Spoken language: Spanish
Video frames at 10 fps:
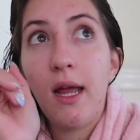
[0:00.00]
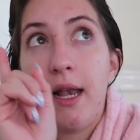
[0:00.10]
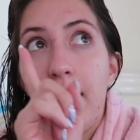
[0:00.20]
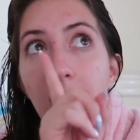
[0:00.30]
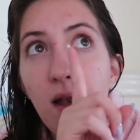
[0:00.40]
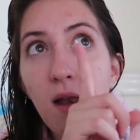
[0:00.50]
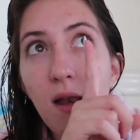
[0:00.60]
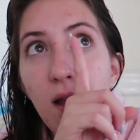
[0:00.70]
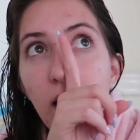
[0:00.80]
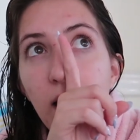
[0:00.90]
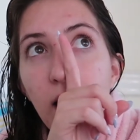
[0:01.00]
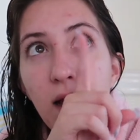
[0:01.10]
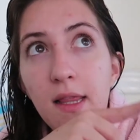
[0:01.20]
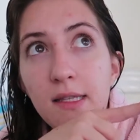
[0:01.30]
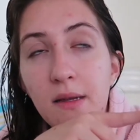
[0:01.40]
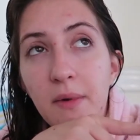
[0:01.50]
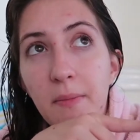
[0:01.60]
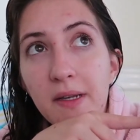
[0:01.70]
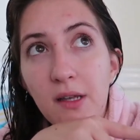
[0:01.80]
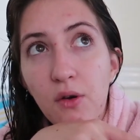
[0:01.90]
el, el diciembre
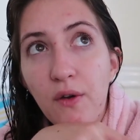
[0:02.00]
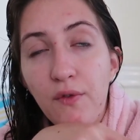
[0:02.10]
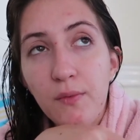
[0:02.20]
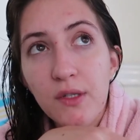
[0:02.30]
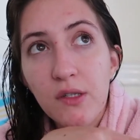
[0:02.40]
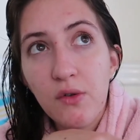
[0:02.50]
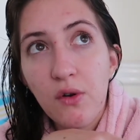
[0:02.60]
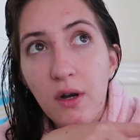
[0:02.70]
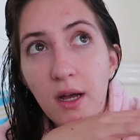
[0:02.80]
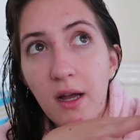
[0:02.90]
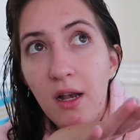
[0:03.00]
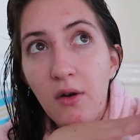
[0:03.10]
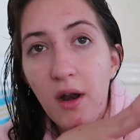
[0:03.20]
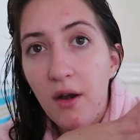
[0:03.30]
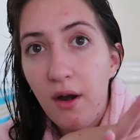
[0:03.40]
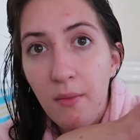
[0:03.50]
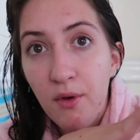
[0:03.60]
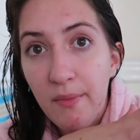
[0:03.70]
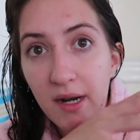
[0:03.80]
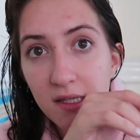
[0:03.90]
pasado que fuimos a Sonora, el horario era
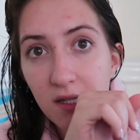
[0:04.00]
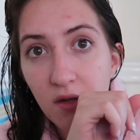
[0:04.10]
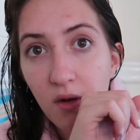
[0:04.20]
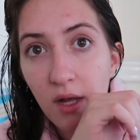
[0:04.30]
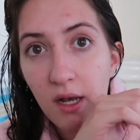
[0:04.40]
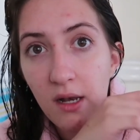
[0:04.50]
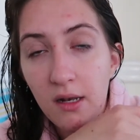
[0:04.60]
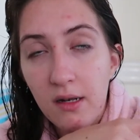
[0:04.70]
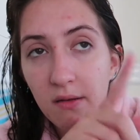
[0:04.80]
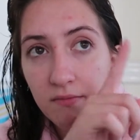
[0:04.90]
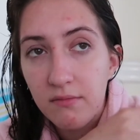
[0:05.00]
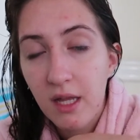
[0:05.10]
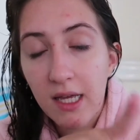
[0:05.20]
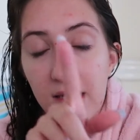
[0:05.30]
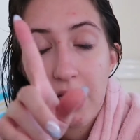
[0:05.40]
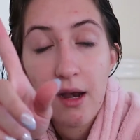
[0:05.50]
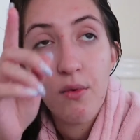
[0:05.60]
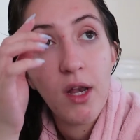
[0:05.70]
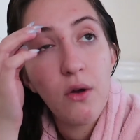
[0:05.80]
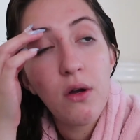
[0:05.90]
muy parecido el de que salía el
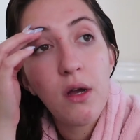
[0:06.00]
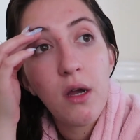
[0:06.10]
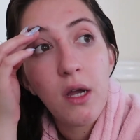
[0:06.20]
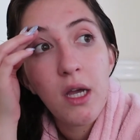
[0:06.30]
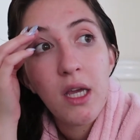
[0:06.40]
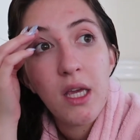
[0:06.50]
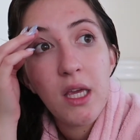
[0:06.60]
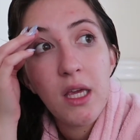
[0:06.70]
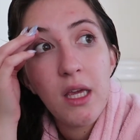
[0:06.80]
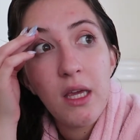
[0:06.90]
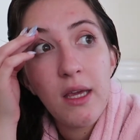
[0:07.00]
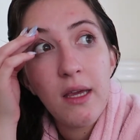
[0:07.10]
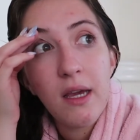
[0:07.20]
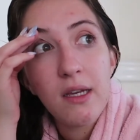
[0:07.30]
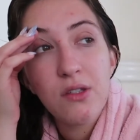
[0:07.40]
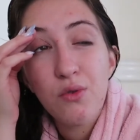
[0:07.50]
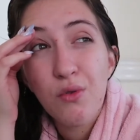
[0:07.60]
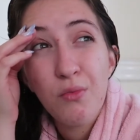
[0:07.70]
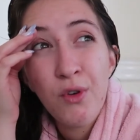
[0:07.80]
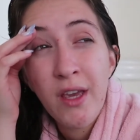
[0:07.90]
vuelo y
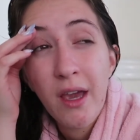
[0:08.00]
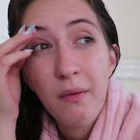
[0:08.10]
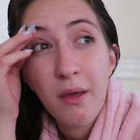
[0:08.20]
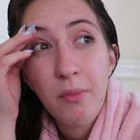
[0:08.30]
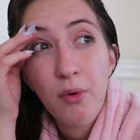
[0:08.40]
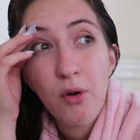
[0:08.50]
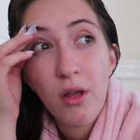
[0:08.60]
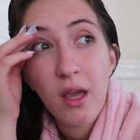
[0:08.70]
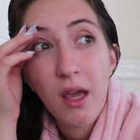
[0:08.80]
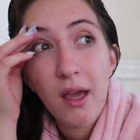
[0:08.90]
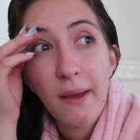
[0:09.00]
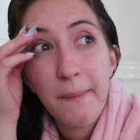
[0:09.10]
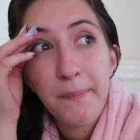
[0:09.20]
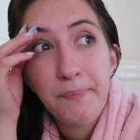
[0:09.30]
estuvo muy heavy porque